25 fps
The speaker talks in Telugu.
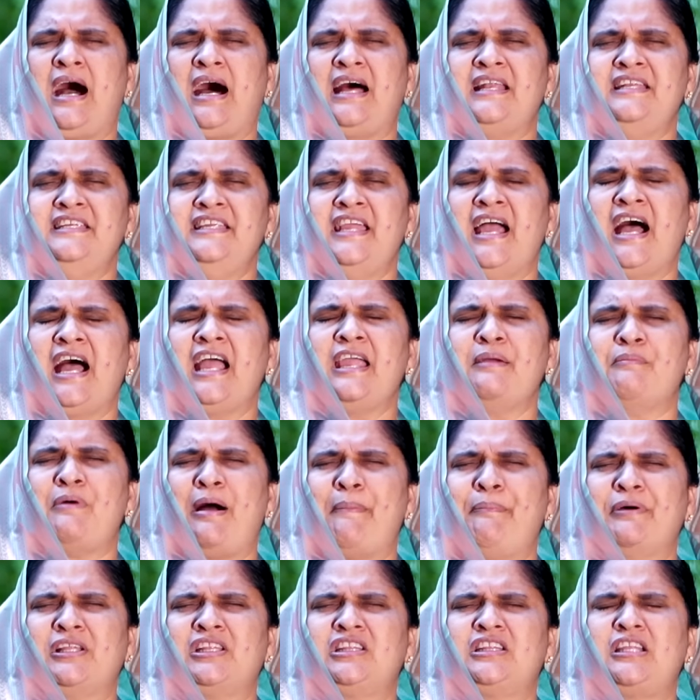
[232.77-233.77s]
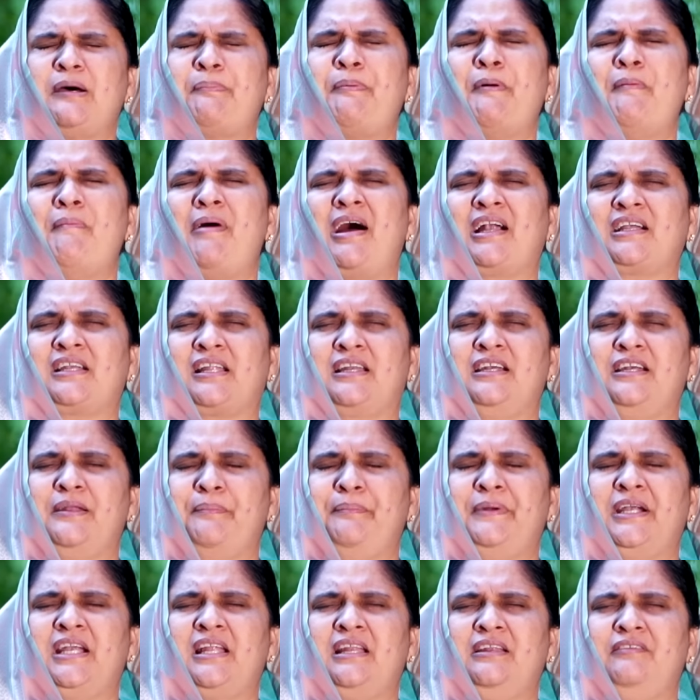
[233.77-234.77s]
అన్యాయం అబద్ధపు మాటలను
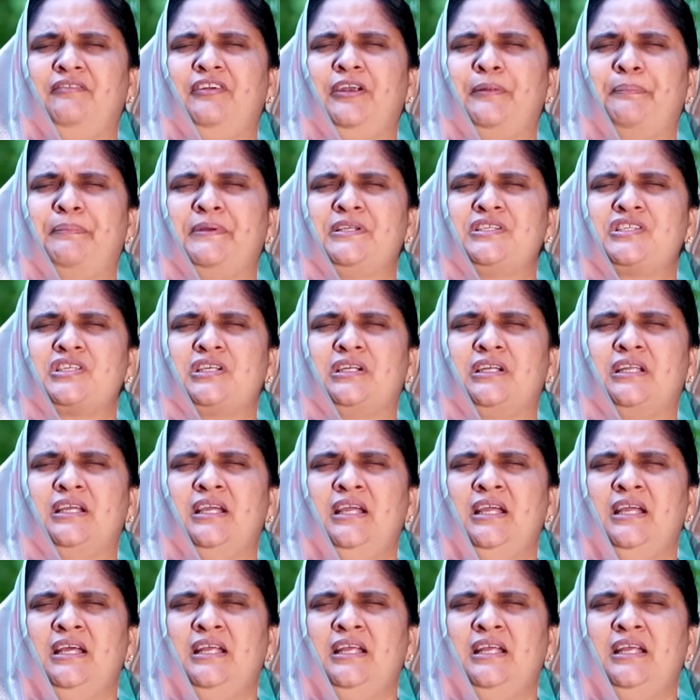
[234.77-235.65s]
బిడ్డలను విడిపించండి